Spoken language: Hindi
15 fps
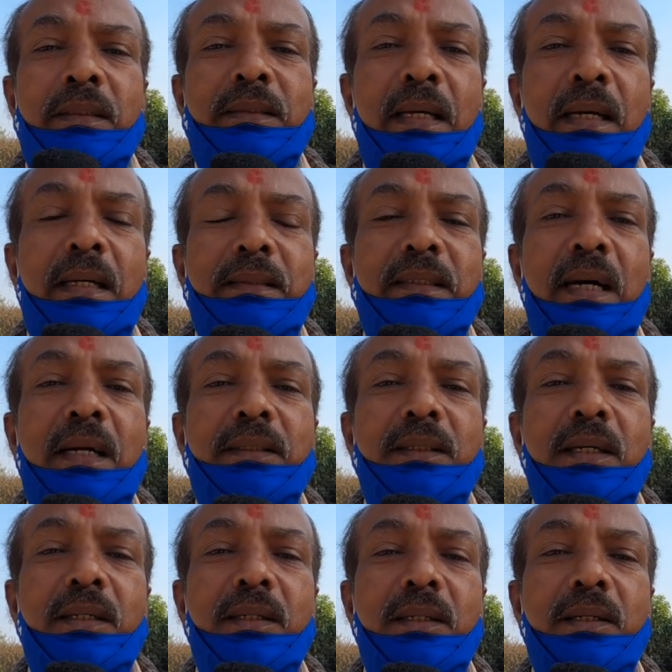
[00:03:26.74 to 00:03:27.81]
ऐसा है जहाँ
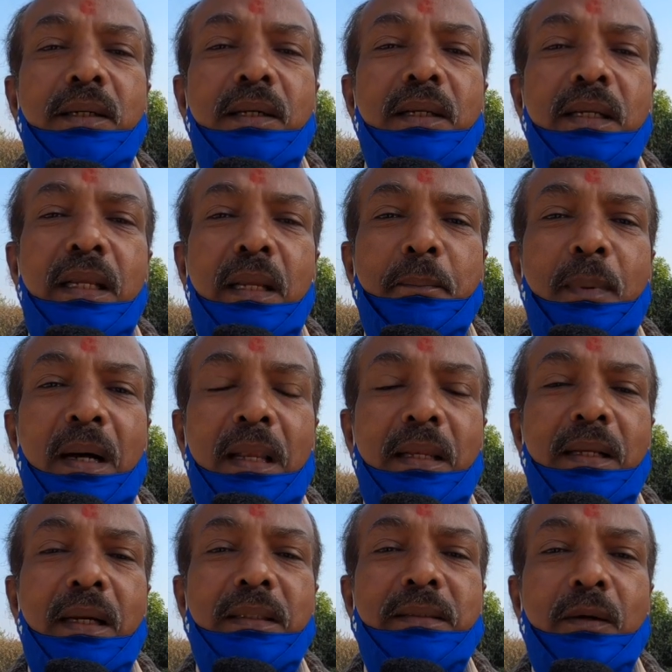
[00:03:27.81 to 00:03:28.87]
तक नेपाल
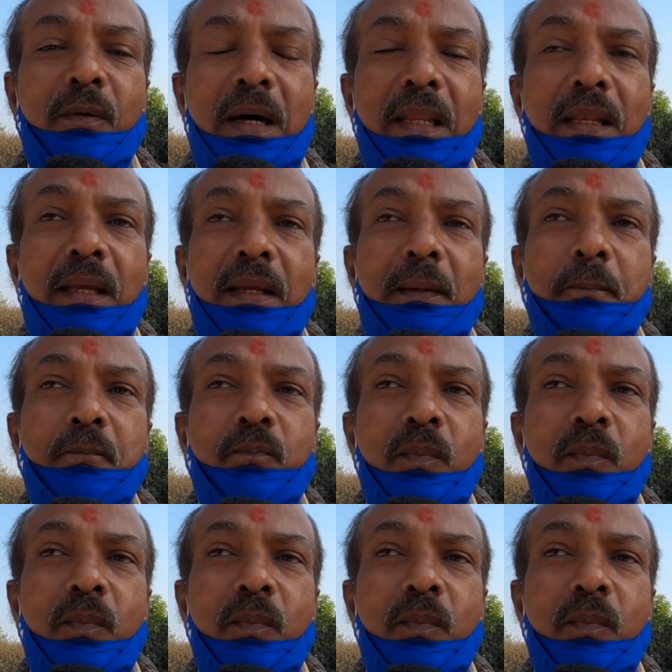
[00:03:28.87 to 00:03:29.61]
का सवाल है